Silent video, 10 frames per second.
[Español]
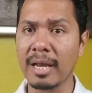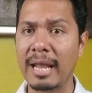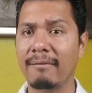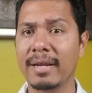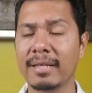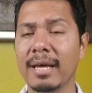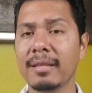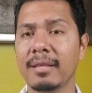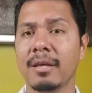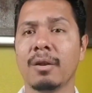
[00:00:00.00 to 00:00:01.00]
La
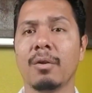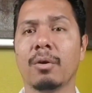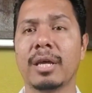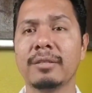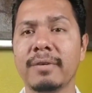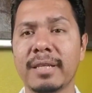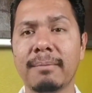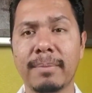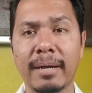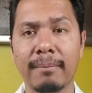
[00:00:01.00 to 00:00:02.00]
verdad, lo que es
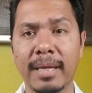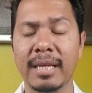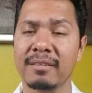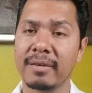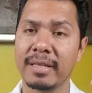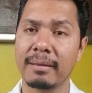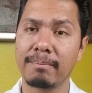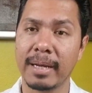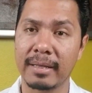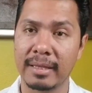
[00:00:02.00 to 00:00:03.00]
verdad para mí es
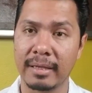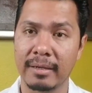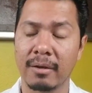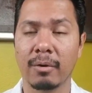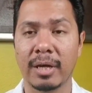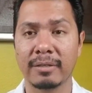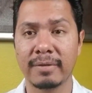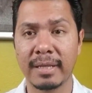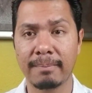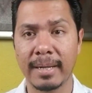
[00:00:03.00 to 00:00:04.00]
verdad para ti. Lo que es
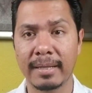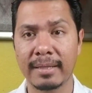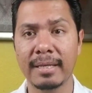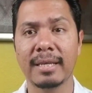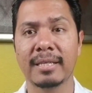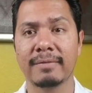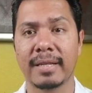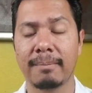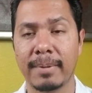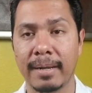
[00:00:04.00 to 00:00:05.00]
verdad para ti es
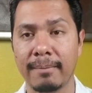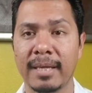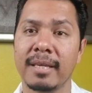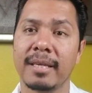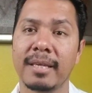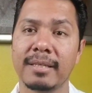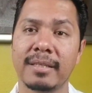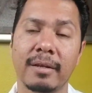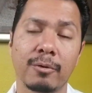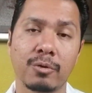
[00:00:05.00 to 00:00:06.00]
verdad para mí. Y es
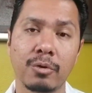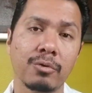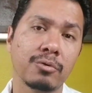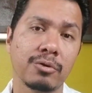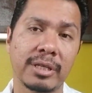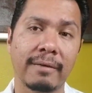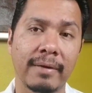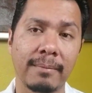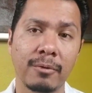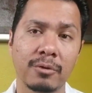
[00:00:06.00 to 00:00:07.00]
que nosotros no
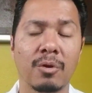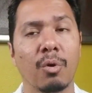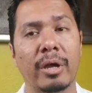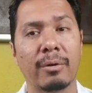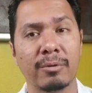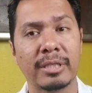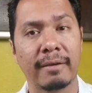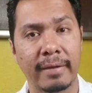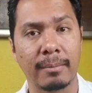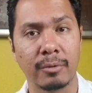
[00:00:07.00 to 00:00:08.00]
sabemos lo que no
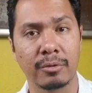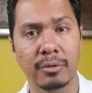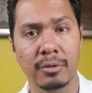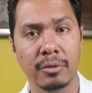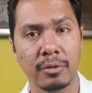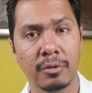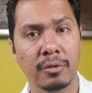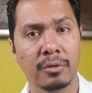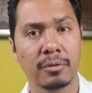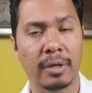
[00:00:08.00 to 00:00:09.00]
sabemos.
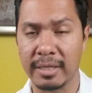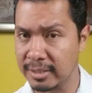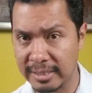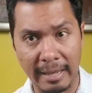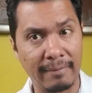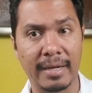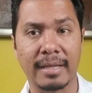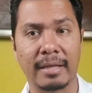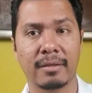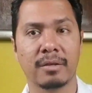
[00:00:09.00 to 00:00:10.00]
Esa es la
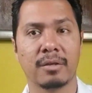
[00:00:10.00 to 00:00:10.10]
verdad.